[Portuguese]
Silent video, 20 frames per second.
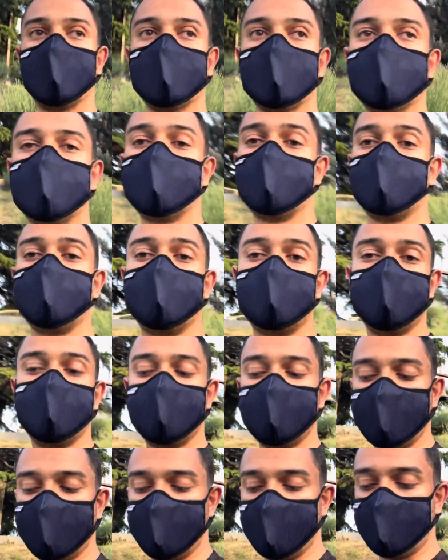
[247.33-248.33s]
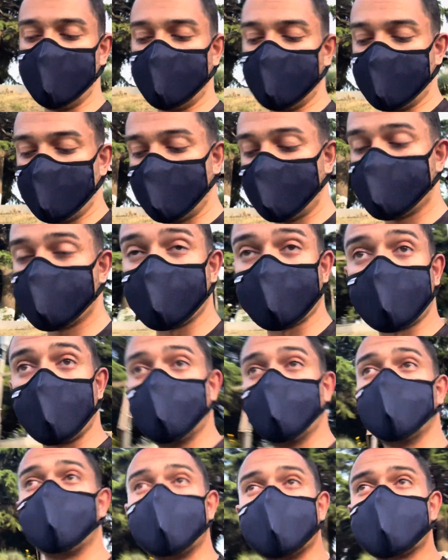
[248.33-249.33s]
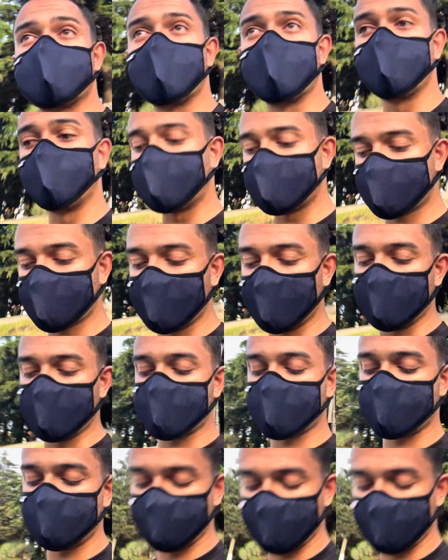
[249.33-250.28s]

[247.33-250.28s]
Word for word: e eles acabam fechando bastante.